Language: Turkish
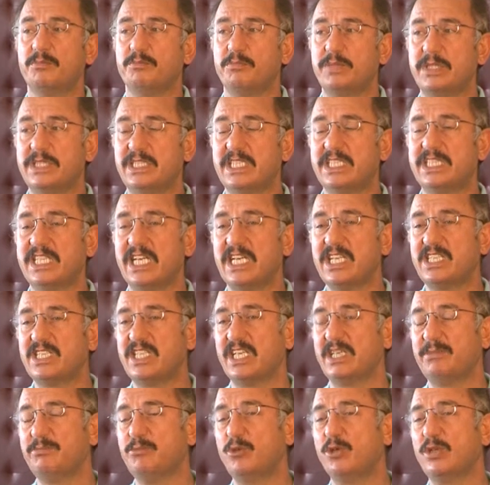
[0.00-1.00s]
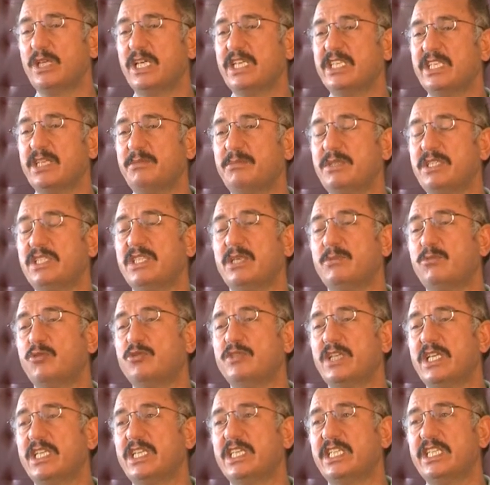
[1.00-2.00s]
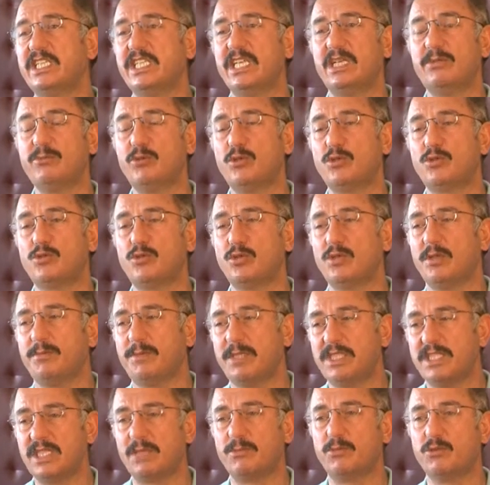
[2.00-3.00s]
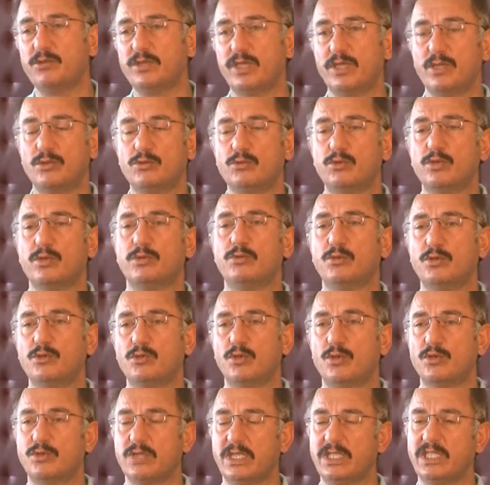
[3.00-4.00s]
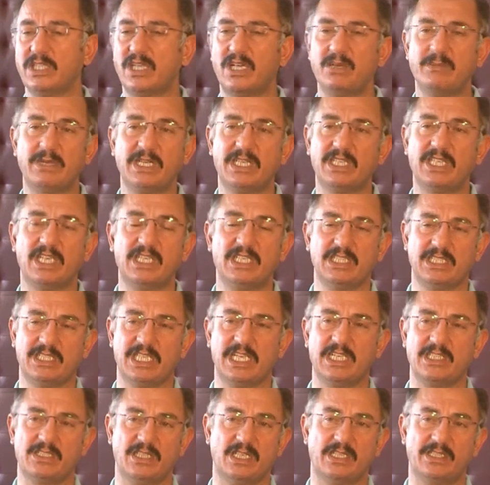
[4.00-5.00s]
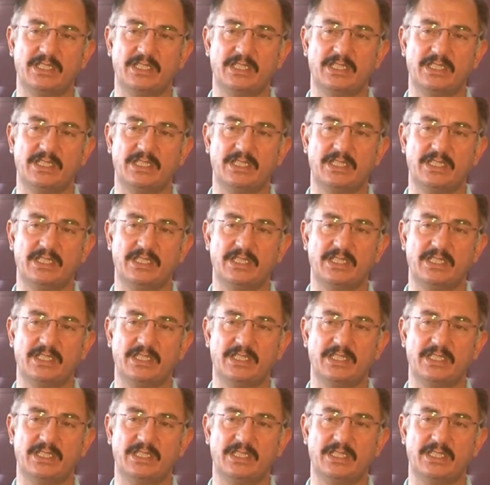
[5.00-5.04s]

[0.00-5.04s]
Bizi tercih etmiyorlar diye biz de bunları kınayamıyoruz. Çünkü biz de bunların durumunda olsaydık Amerikalıyı tercih